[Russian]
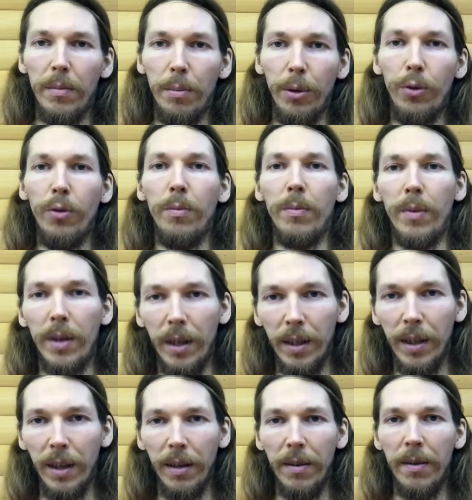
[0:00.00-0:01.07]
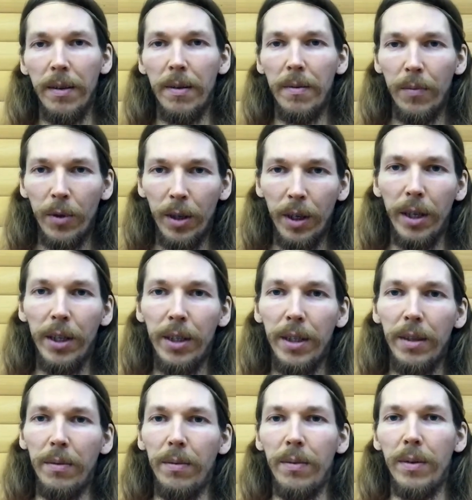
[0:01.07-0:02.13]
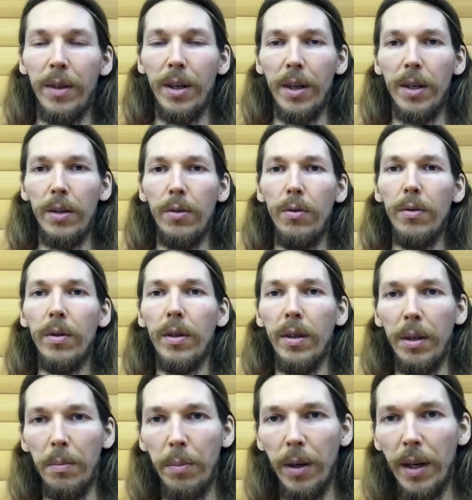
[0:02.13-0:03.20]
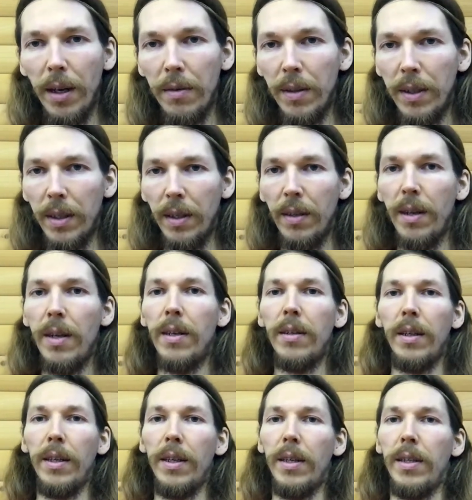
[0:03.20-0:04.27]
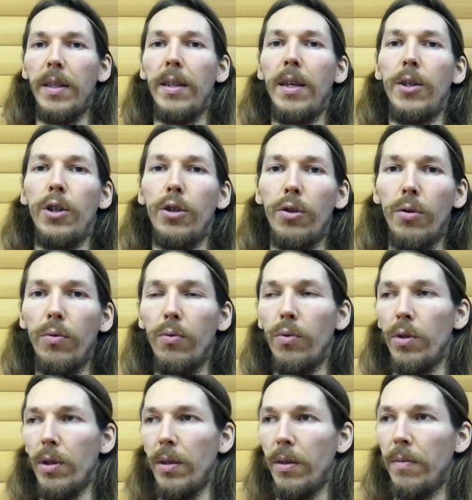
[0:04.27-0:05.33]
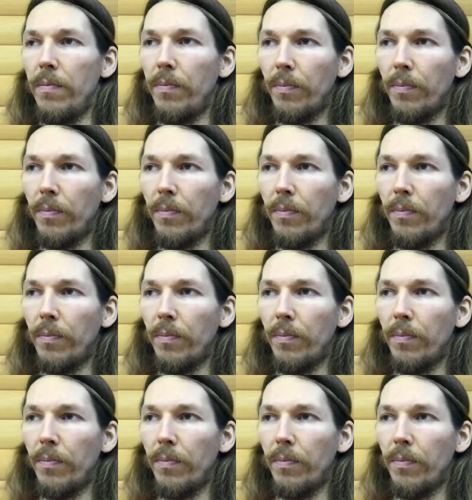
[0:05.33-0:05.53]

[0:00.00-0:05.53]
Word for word: Потом, когда коллектив дорастет и появятся такие задачи, что нужно